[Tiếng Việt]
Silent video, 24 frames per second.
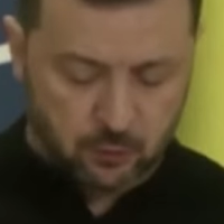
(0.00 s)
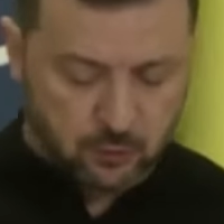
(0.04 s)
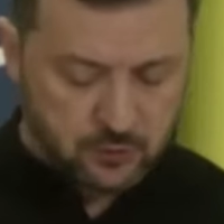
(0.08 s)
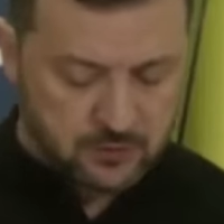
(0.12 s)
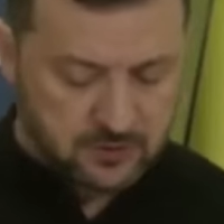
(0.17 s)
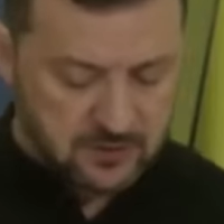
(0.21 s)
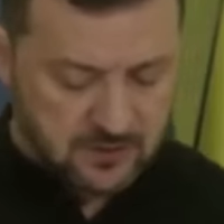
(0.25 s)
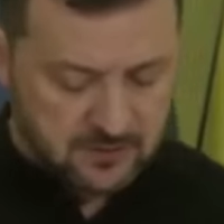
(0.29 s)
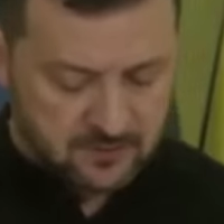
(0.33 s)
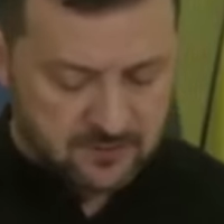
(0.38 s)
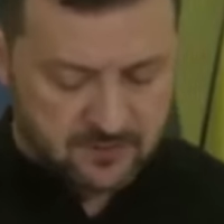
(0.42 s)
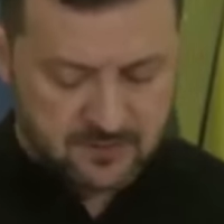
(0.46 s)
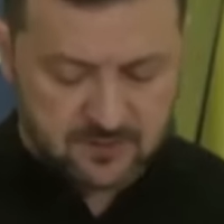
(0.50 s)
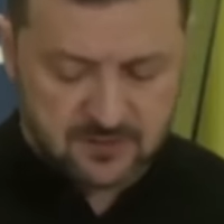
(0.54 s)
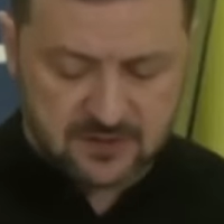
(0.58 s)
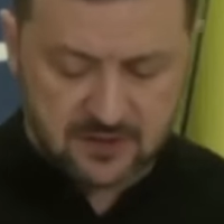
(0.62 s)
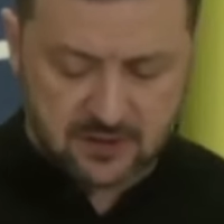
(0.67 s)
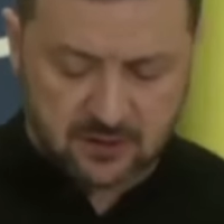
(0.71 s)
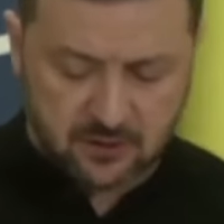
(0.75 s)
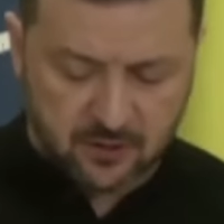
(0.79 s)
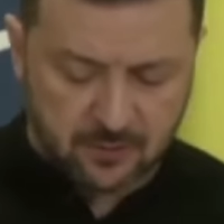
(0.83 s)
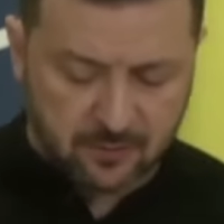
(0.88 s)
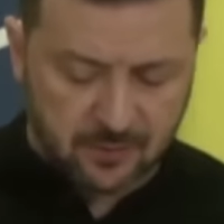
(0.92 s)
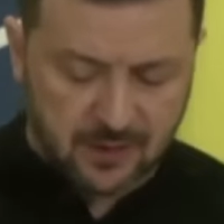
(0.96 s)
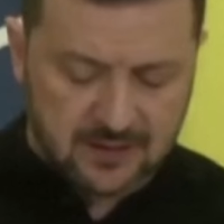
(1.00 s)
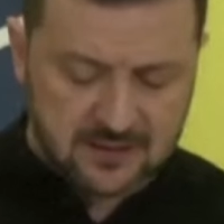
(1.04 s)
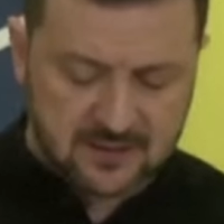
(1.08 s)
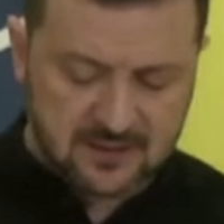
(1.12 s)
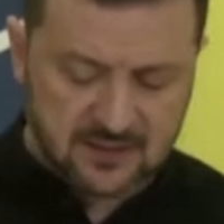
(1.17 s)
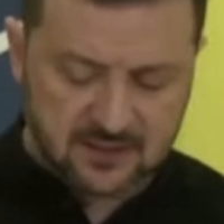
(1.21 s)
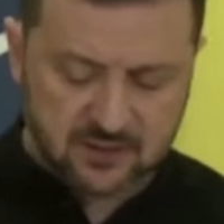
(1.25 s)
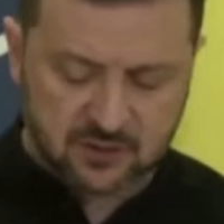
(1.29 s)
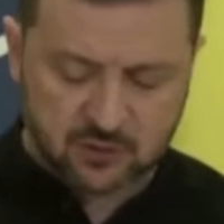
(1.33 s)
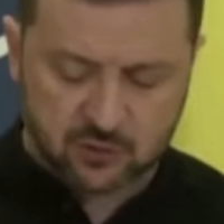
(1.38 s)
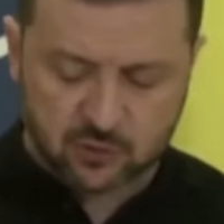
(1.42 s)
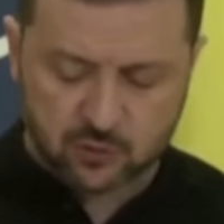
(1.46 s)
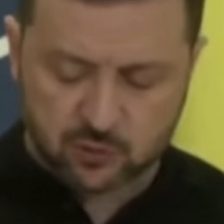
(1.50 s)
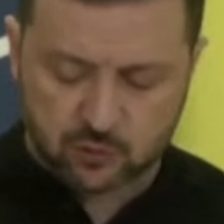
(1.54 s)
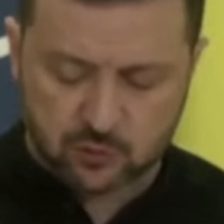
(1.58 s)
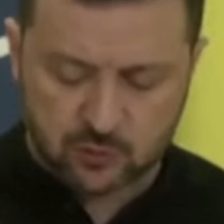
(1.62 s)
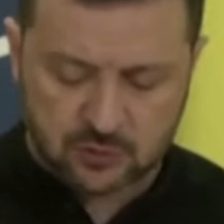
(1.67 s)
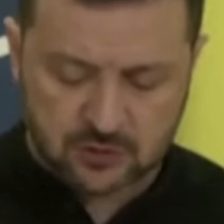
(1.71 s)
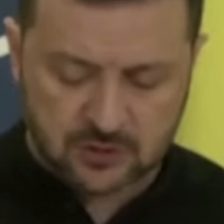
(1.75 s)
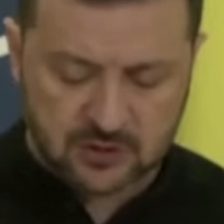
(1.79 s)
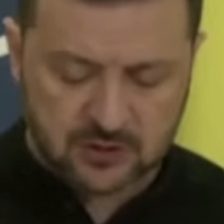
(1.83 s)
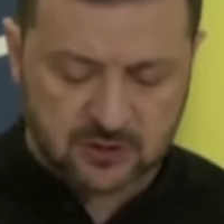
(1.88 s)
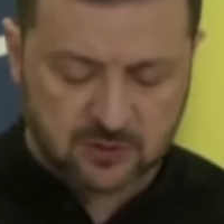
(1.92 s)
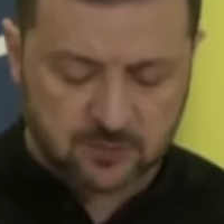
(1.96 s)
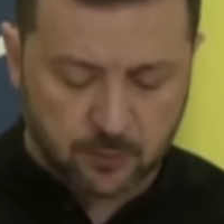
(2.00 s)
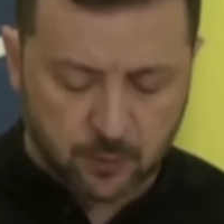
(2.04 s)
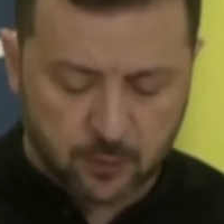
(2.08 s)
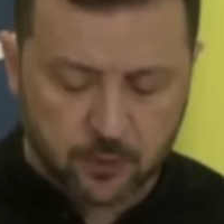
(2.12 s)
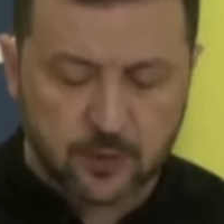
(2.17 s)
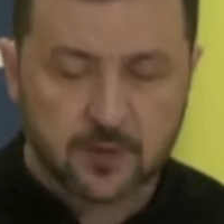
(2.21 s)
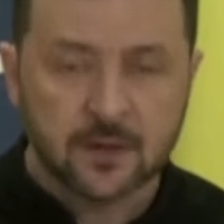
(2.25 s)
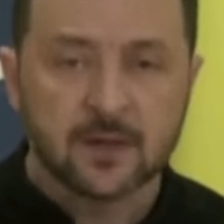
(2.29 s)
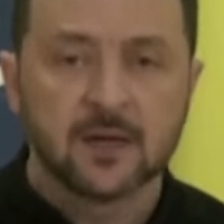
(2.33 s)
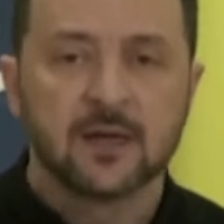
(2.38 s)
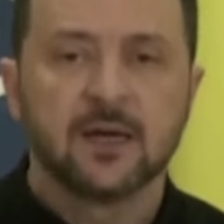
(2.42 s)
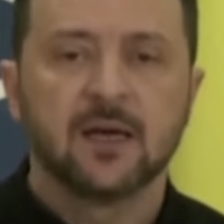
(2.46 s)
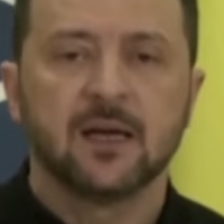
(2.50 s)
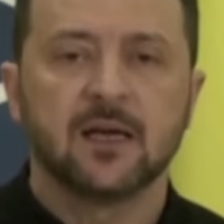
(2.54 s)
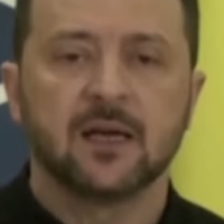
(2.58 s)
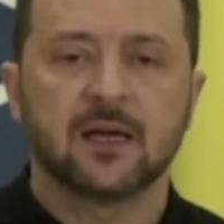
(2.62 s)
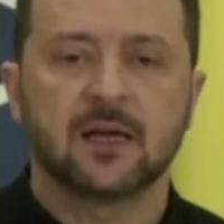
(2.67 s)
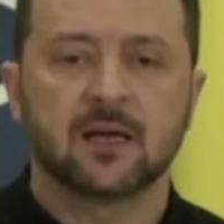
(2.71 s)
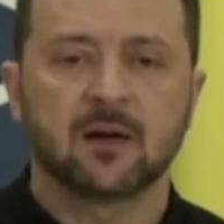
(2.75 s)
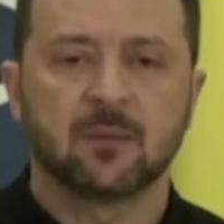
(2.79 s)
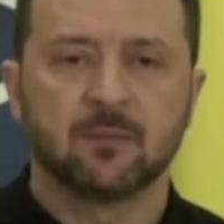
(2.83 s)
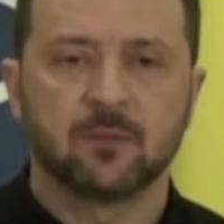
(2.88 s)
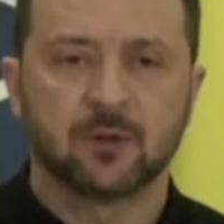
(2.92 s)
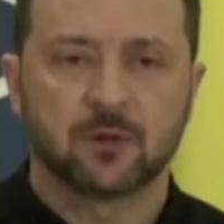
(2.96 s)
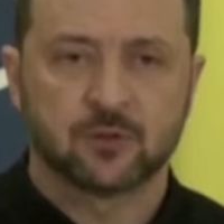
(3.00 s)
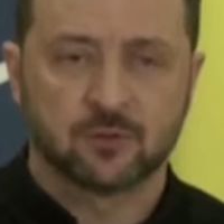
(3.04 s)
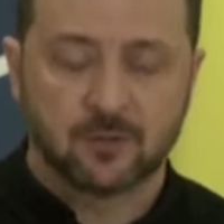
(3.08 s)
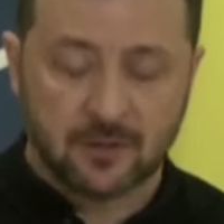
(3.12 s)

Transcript: Ông cũng lưu ý đã có sự trì hoãn trong việc viện trợ vũ khí.